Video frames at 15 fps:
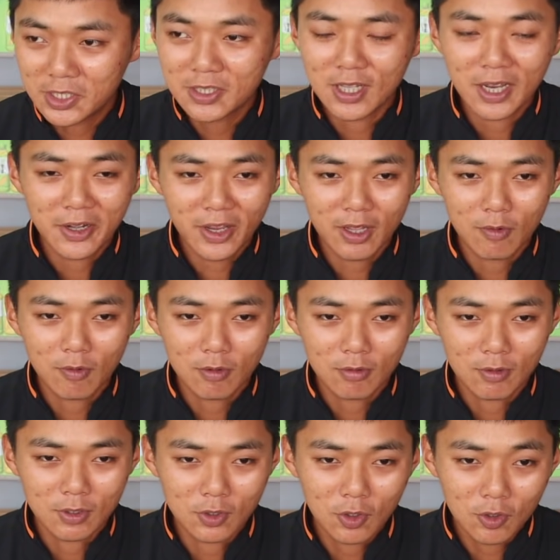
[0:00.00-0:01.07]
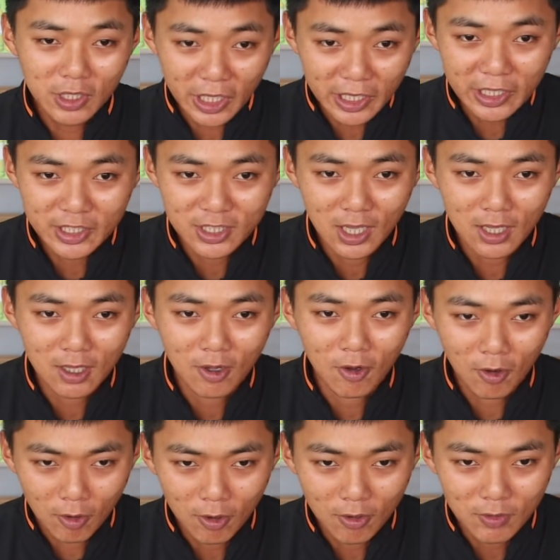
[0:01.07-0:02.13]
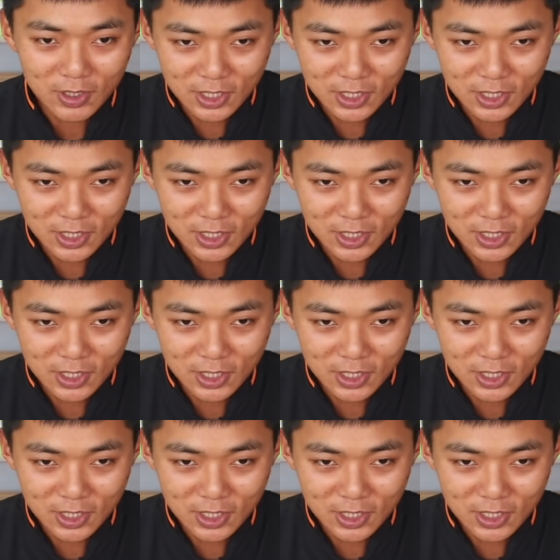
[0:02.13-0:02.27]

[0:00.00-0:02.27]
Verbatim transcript: 使他念我，我都听一下。哦，我